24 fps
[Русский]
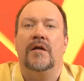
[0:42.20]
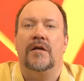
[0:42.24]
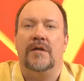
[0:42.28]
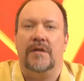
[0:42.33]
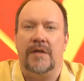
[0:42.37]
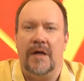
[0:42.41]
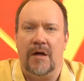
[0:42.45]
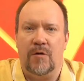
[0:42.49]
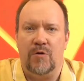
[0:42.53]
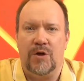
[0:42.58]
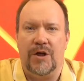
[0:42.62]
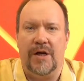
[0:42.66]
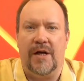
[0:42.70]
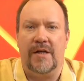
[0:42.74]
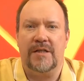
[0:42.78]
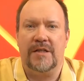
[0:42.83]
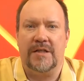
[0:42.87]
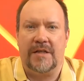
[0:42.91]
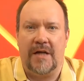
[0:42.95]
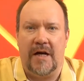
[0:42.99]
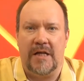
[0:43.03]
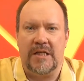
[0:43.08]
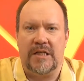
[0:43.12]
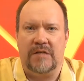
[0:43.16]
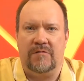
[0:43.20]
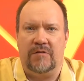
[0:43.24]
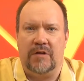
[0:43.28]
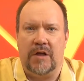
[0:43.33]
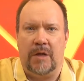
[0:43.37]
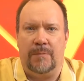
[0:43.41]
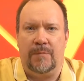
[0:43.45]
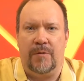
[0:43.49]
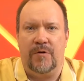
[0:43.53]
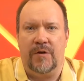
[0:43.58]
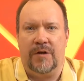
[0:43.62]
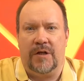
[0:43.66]
Я уже рассказывал
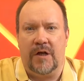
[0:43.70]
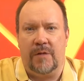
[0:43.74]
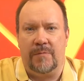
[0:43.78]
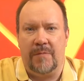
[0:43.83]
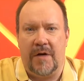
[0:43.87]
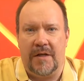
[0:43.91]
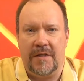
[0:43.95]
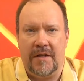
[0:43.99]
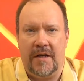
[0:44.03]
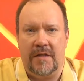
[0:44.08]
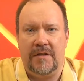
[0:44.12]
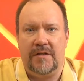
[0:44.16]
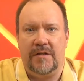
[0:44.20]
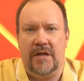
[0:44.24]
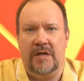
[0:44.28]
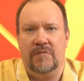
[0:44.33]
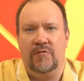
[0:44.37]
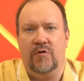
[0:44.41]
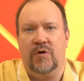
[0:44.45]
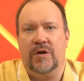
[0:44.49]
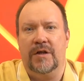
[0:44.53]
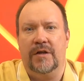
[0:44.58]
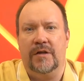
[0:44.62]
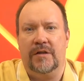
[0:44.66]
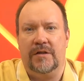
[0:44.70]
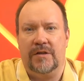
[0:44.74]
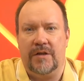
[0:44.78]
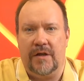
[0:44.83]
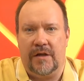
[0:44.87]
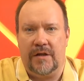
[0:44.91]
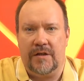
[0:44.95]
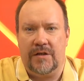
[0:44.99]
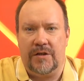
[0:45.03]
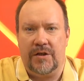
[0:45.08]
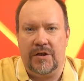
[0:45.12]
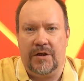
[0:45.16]
о поликарбонате и его
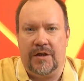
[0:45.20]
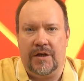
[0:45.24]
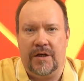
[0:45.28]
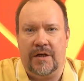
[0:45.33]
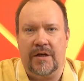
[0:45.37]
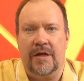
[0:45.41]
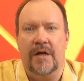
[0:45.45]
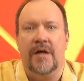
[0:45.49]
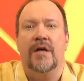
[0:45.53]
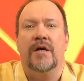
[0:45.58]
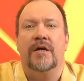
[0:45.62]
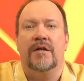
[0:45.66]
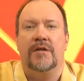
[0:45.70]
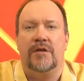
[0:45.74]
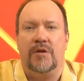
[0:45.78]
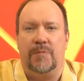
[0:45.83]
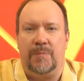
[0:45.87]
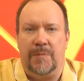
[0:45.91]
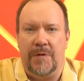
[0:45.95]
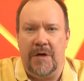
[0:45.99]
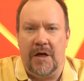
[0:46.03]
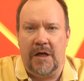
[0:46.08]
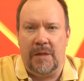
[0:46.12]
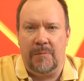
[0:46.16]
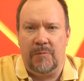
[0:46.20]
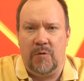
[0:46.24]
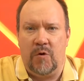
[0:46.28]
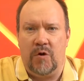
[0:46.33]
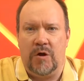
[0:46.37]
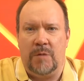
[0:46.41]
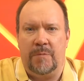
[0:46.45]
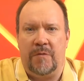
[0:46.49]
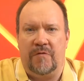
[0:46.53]
характеристиках, теперь немного